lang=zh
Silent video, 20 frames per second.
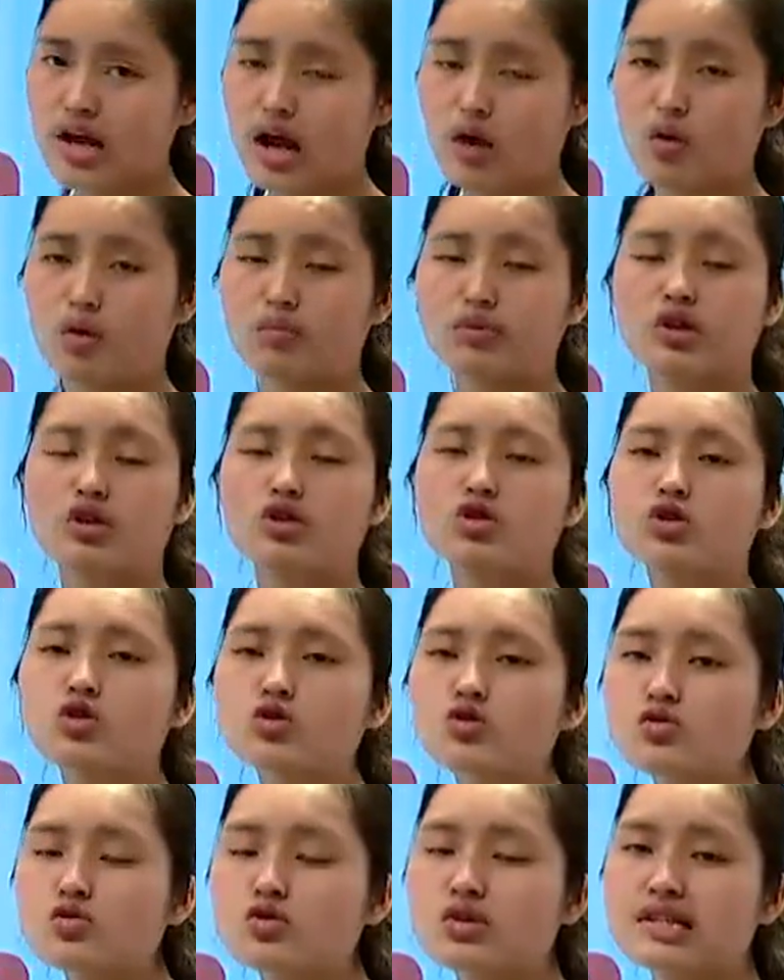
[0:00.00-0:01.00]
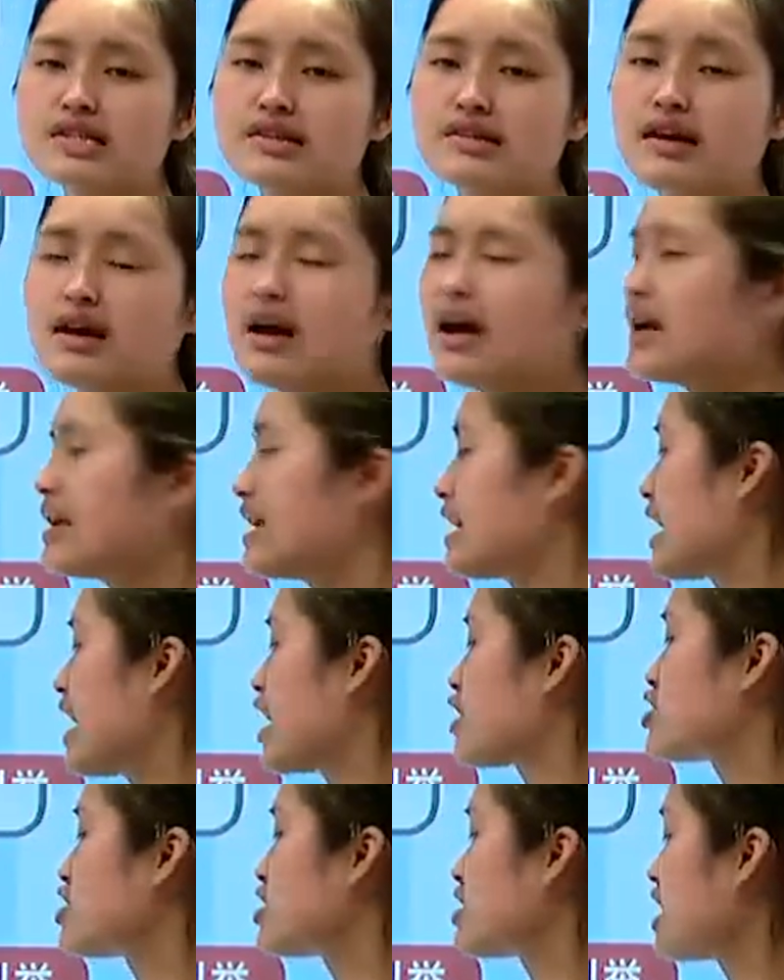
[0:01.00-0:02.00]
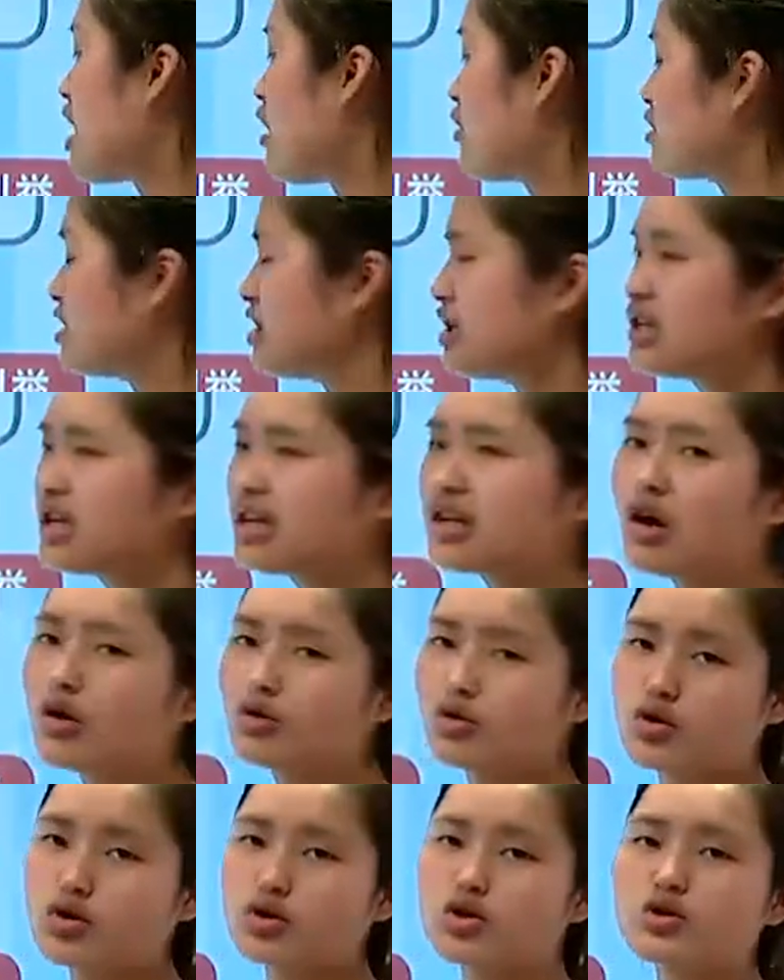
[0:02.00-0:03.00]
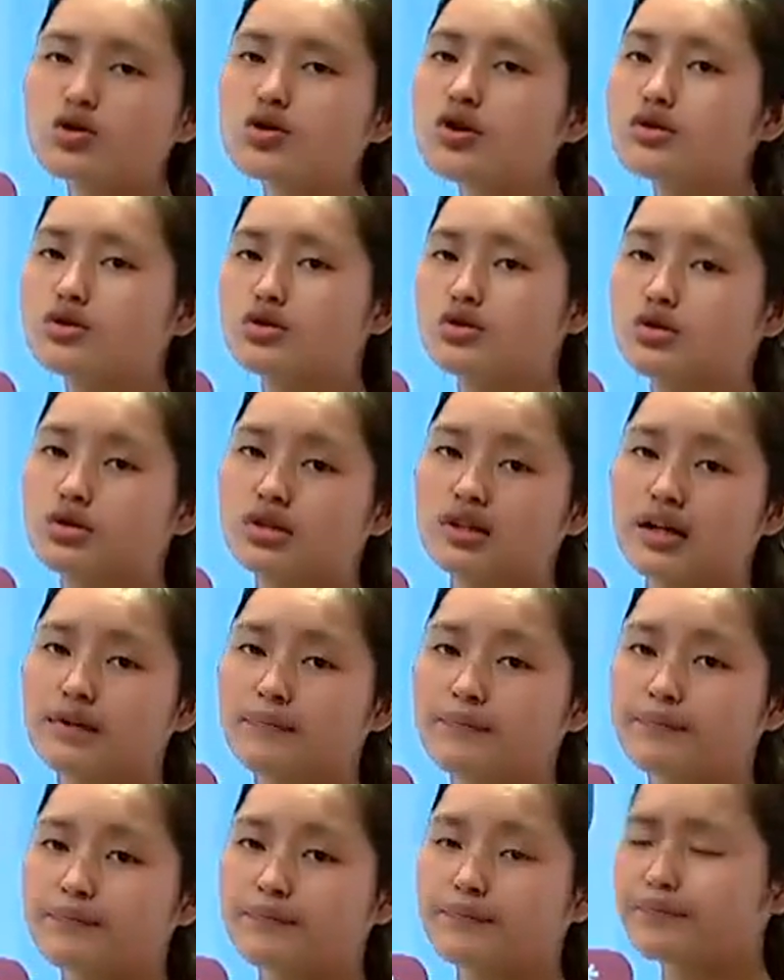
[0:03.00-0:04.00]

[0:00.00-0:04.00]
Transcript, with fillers: 中呀，我们的数字应该是要一定要有顺序的，